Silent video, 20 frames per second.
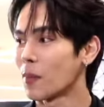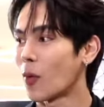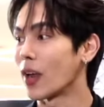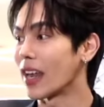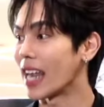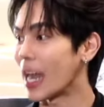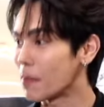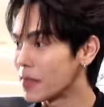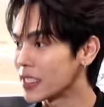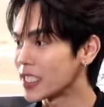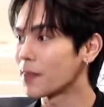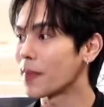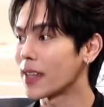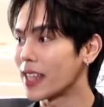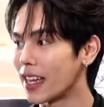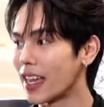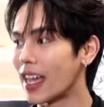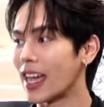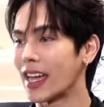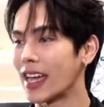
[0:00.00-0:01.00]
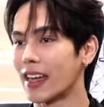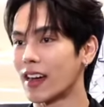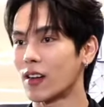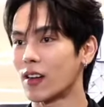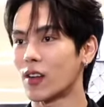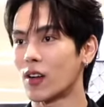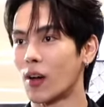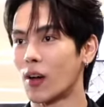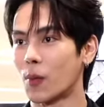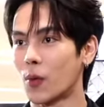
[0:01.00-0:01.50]
ผลลัพธ์มันจะเป็นยังไง ก็
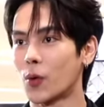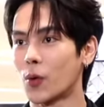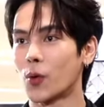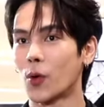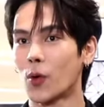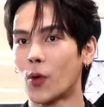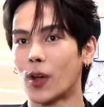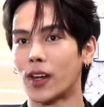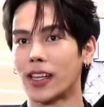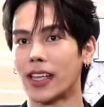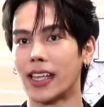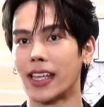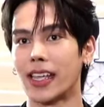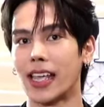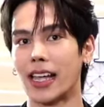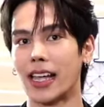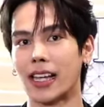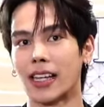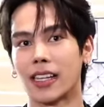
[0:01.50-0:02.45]
ต้องขอบคุณทุกคนที่